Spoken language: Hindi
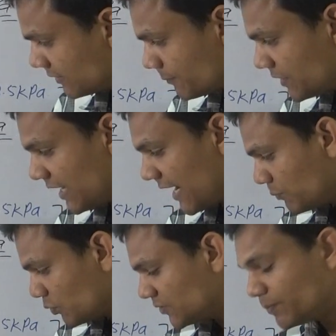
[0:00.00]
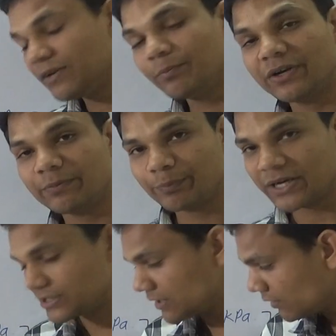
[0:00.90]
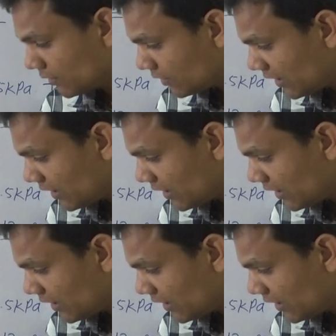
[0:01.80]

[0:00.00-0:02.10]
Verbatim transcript: जबकि एटमॉस्फेरिक प्रेशर